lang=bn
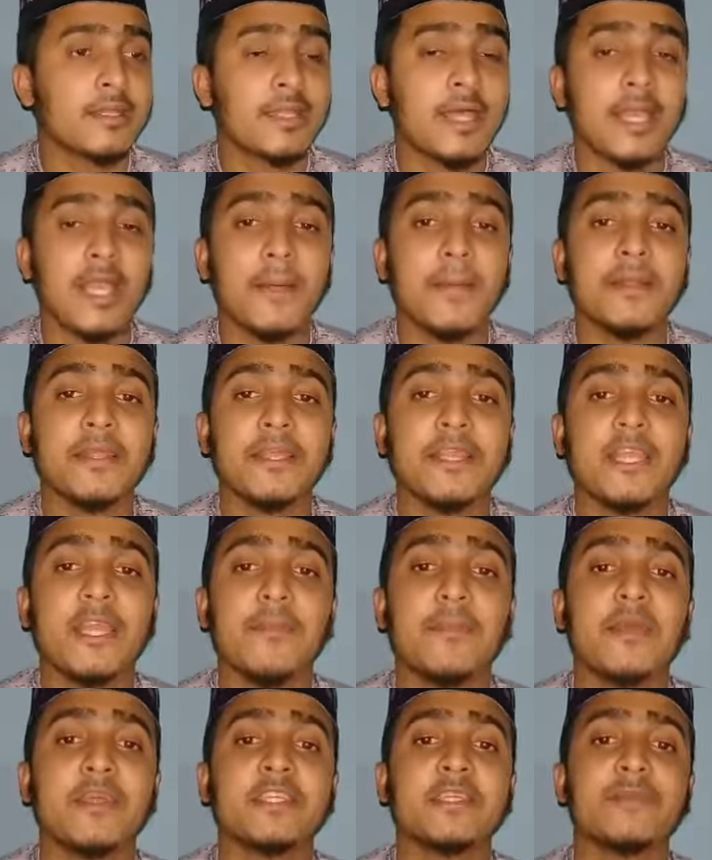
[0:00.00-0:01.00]
তাই
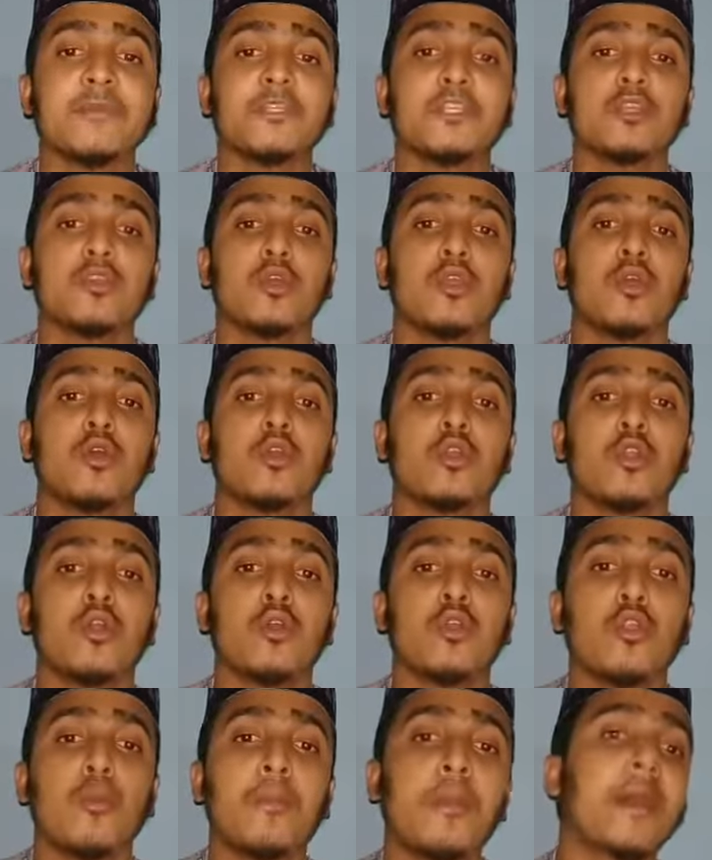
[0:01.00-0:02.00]
আমাদেরকে বেশি বেশি করে অন্য
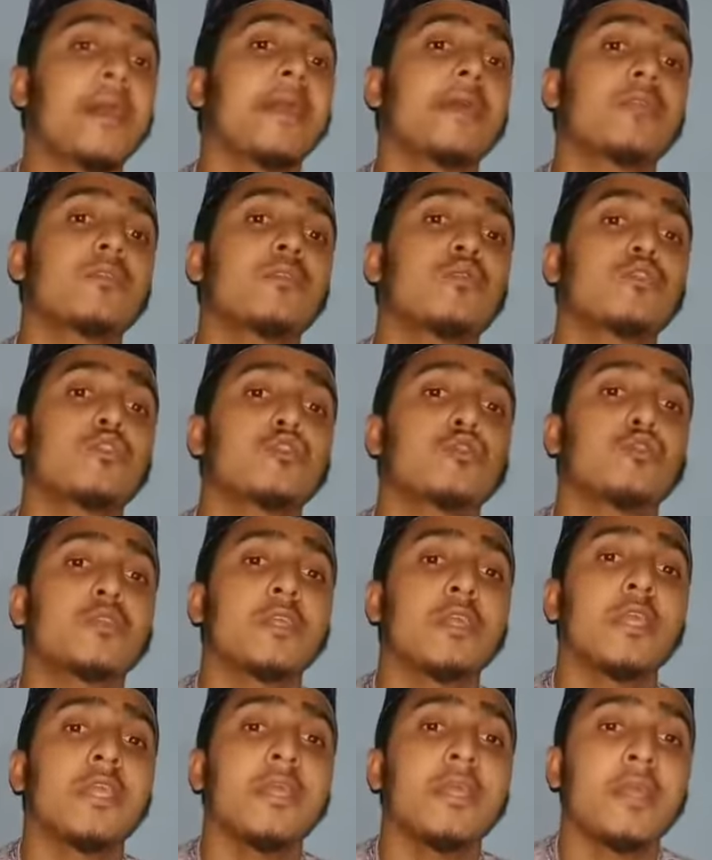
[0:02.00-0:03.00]
কোনো বায়ের
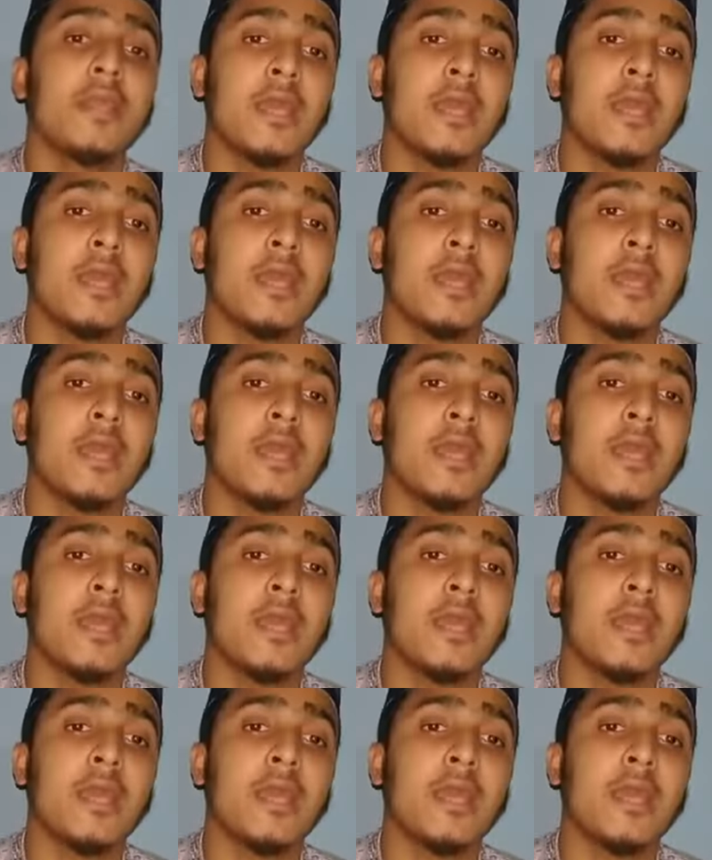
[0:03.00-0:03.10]
দুষ্টুটি